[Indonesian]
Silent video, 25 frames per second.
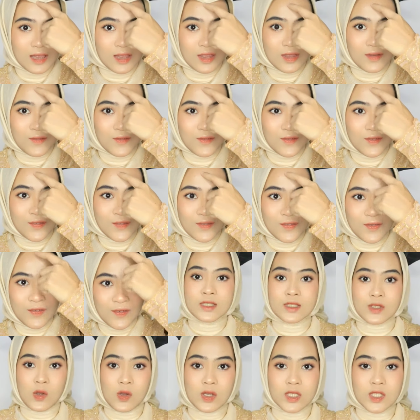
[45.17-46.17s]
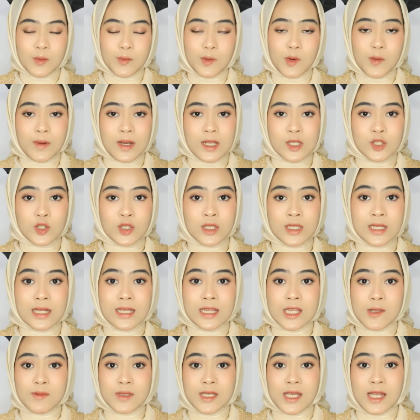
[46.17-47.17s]
Tuh. So, sebelum lanjut ke
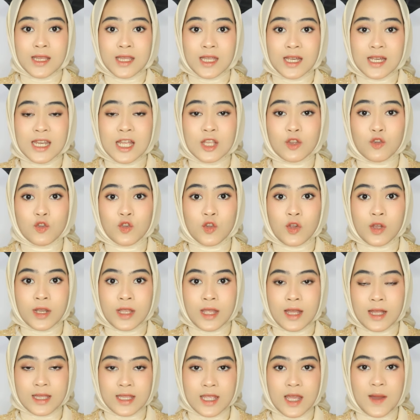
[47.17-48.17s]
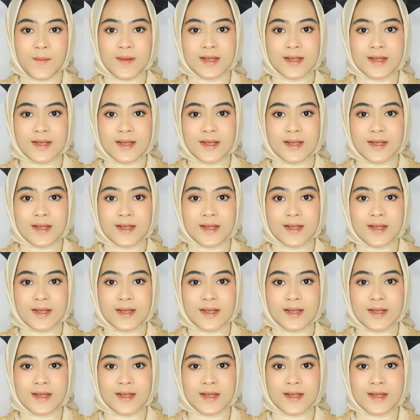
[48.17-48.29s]
tips and trick dan tutorialnya,